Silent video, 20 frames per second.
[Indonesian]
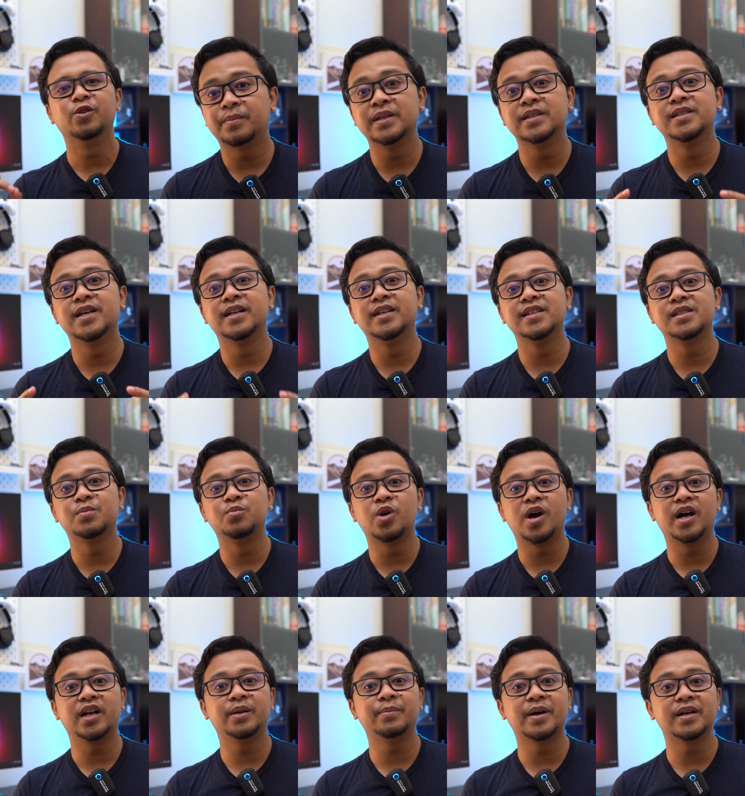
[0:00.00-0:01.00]
menjadi sebuah
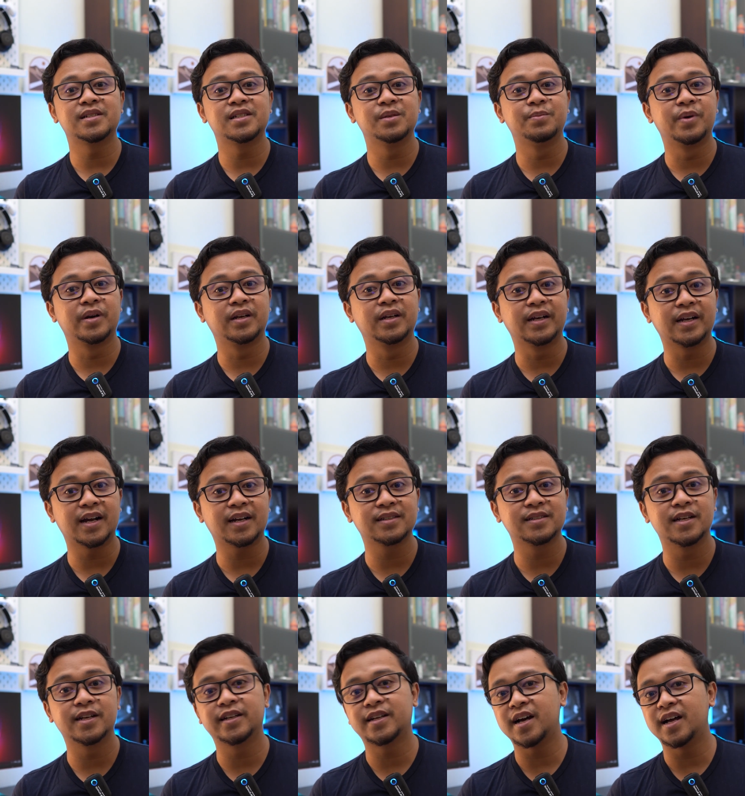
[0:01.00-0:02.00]
animasi bergerak,
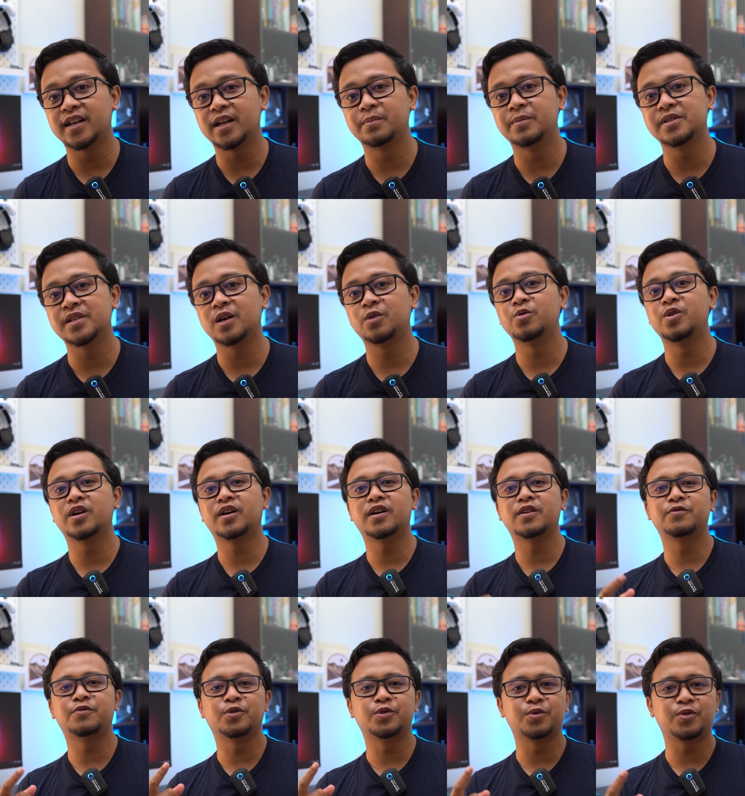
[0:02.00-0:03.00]
jadi kalian bisa gunakan
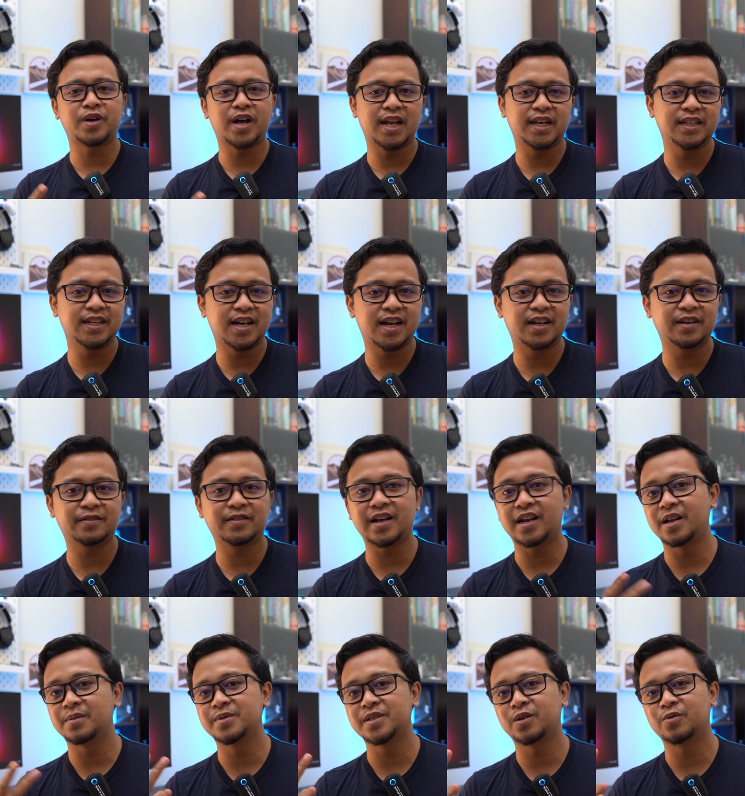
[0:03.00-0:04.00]
foto kalian,
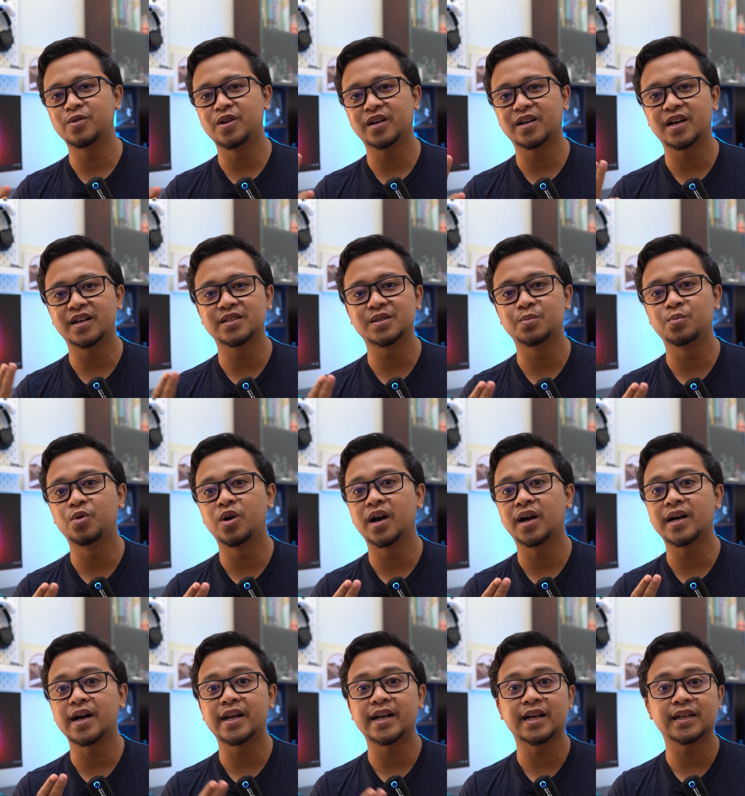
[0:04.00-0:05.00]
kalian bisa gunakan sebuah
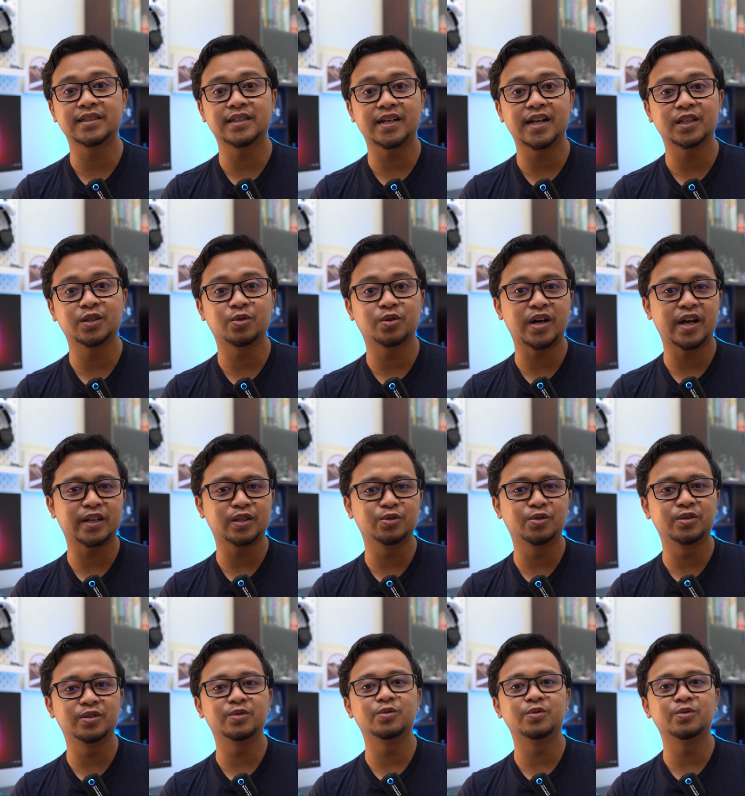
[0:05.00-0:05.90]
karakter atau kartun.